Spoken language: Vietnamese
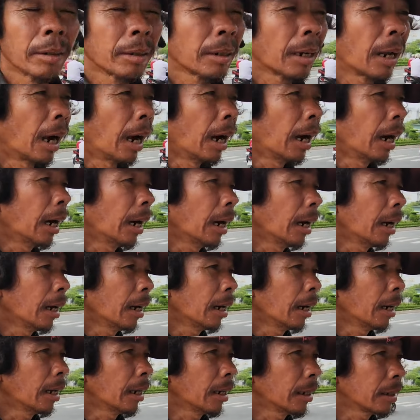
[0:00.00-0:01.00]
à,
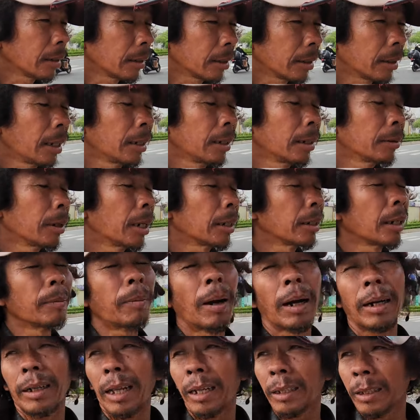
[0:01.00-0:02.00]
thì, thì
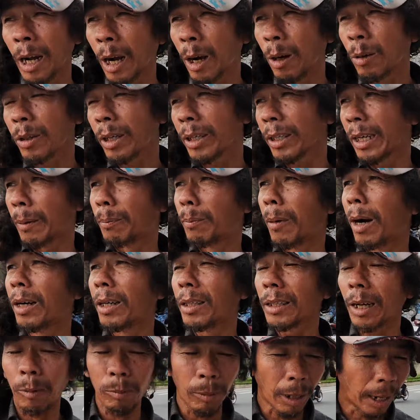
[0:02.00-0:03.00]
bán vé số với làm mướn
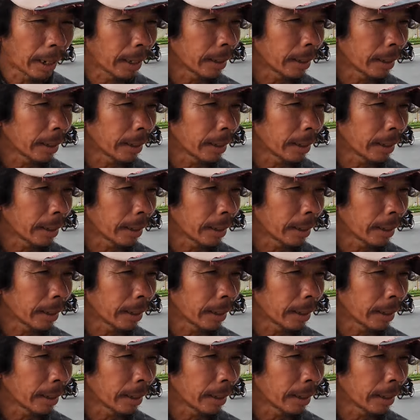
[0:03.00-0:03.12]
không à